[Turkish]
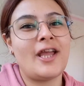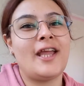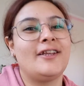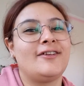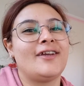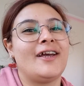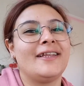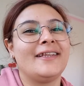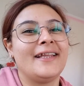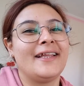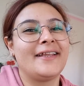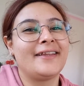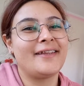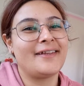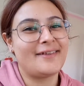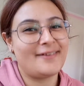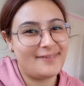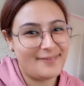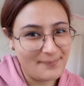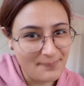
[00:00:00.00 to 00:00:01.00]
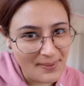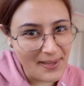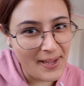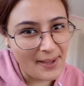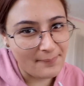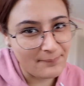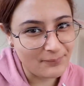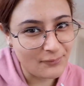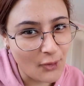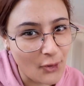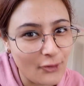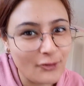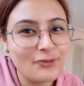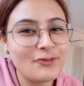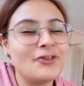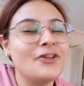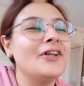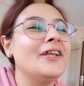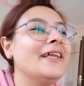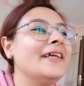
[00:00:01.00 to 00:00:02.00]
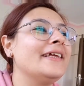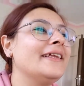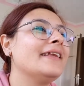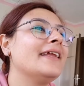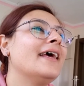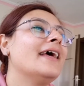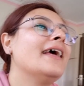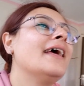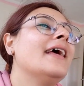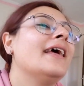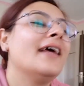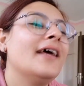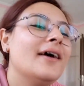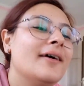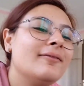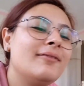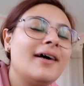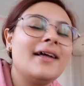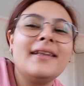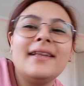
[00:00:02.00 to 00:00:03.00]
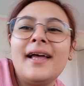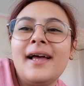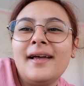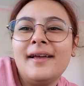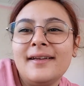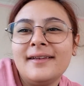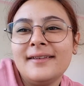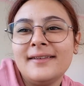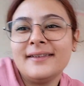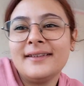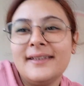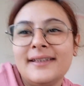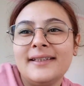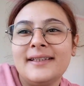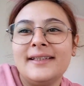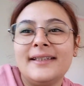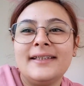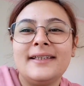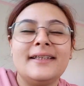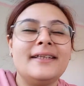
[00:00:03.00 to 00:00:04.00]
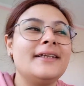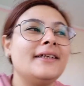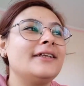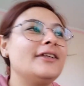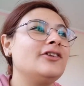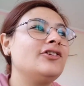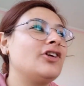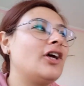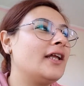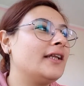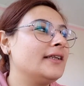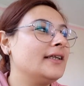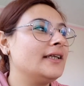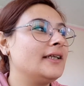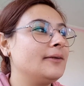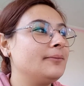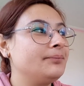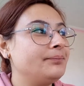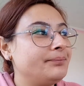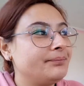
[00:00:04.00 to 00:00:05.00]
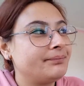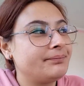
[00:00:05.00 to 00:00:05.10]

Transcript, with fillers: heyecanlandınız değil mi? Doğru söyleyin. Valla e, canlarım.